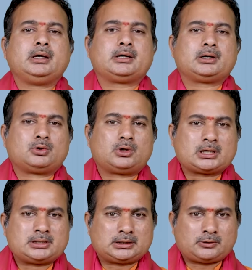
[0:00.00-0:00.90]
ఇక గురు
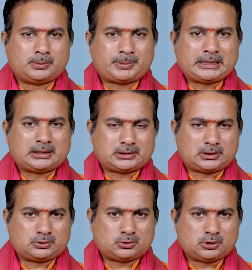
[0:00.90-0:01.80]
నక్షత్రం ఎప్పుడైతే
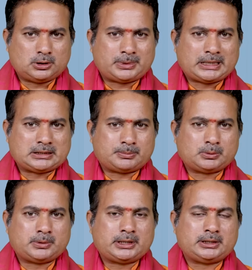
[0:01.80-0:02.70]
జరుగుతుందో ఇప్పుడు నేను
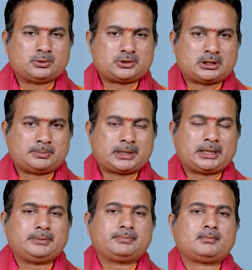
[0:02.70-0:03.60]
చెప్పబోయేది
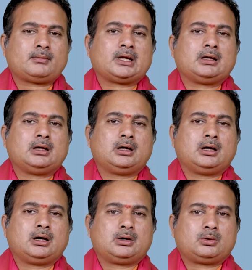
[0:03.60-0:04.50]
వచ్చేటప్పటికి
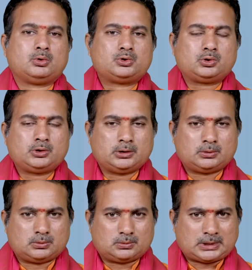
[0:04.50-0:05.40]
కుజుడు
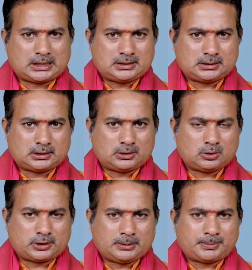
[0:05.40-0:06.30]

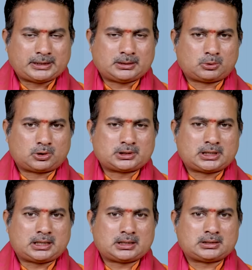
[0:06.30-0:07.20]
నక్షత్రంలోకి ఎప్పుడైతే
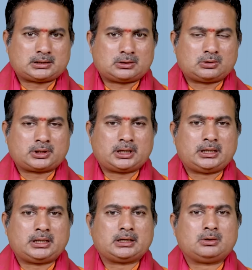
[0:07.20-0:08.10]
మృగశిర నక్షత్రంలోకి
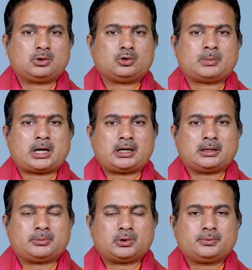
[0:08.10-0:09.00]
గురువు
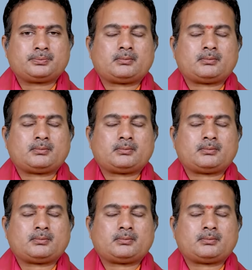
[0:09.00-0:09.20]
మారినప్పుడు